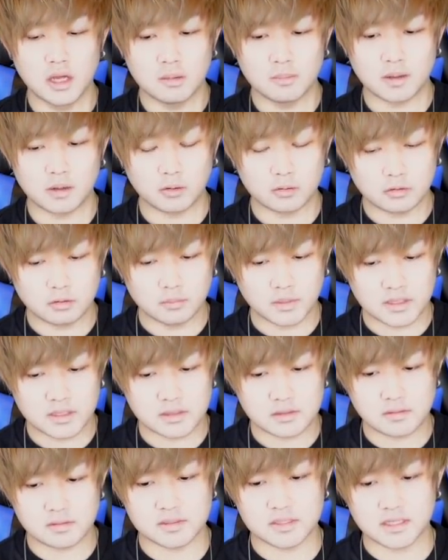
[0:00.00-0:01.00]
まあ、このみっ
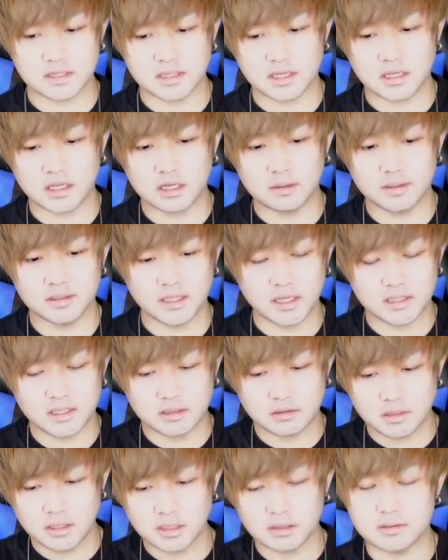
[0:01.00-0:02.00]
つをつけてあげれば大体
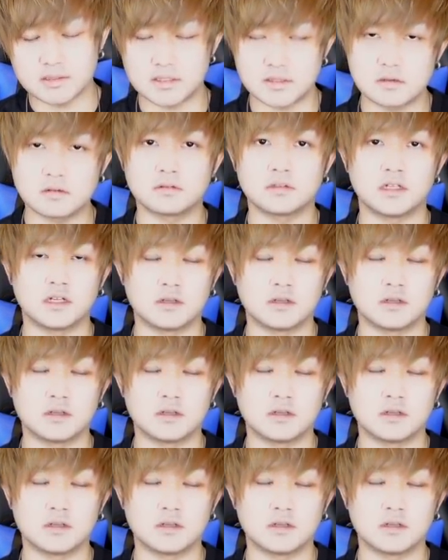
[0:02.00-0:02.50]
のキャラは強くな